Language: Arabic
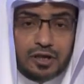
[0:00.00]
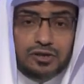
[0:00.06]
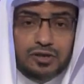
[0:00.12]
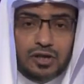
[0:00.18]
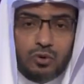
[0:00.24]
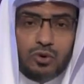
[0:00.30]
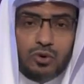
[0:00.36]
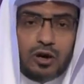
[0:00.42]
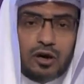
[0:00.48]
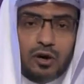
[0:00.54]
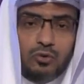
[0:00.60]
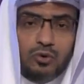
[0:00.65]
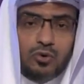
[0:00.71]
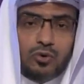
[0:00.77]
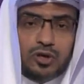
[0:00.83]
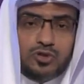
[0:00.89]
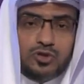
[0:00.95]
إنه
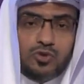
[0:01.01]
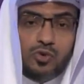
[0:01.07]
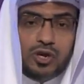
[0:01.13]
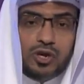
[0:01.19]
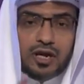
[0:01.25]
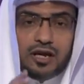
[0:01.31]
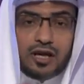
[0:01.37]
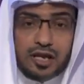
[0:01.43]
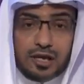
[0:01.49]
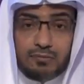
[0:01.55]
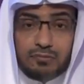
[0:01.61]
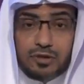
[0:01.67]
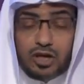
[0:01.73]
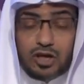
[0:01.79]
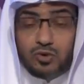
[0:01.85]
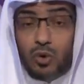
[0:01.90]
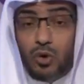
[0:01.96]
لقول رسول كريم
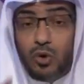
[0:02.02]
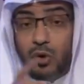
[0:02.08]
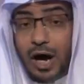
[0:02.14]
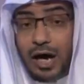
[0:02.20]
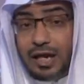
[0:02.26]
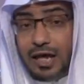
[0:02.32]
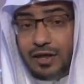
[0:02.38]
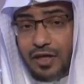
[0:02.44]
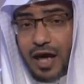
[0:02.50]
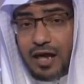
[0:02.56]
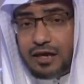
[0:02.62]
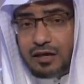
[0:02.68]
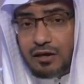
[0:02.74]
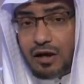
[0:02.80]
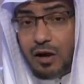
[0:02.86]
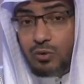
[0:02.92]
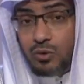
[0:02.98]
يدل على
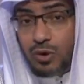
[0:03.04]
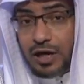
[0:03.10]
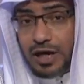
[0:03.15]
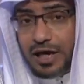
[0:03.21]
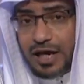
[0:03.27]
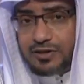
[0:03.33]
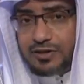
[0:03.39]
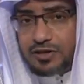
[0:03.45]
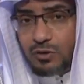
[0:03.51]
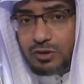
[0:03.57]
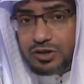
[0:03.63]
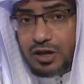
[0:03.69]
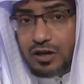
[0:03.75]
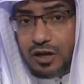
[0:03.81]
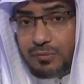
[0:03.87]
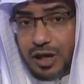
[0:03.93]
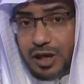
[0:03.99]
ذلك قول الله عز
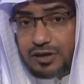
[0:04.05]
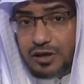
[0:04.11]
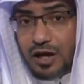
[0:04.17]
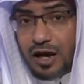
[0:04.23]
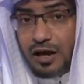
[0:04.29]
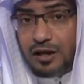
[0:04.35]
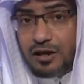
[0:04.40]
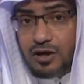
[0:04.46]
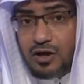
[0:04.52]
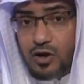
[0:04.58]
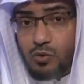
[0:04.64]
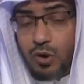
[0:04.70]
وجل بعدها